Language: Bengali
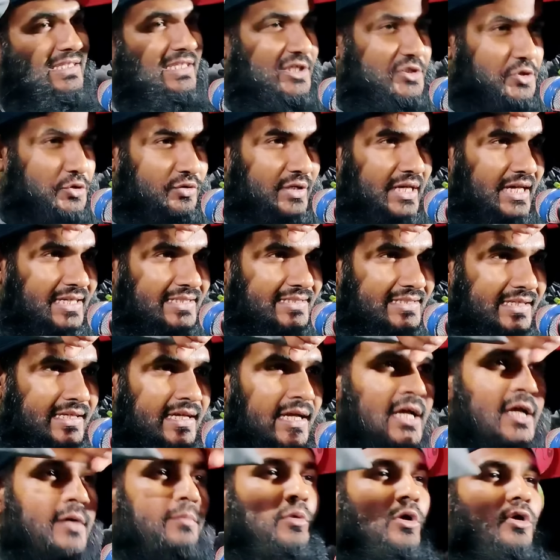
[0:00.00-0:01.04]
মাথা দিয়ে শুয়ে আছে
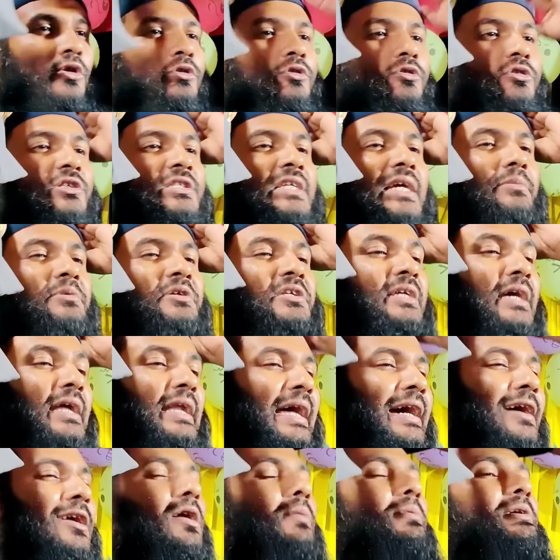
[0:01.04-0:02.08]
বলুন তো স্বামীটা
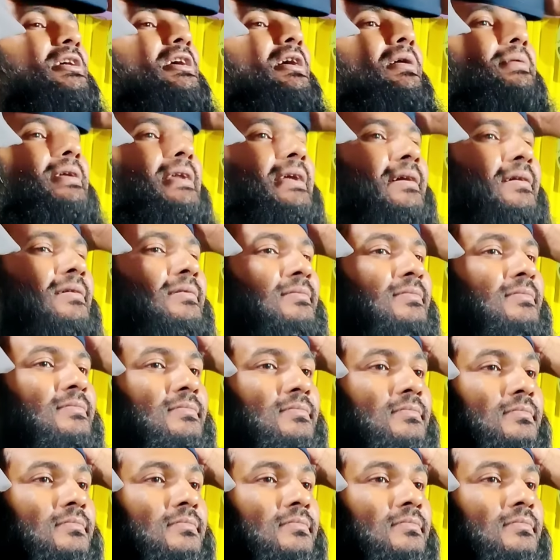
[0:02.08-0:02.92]
রাগ হবে কি হবে না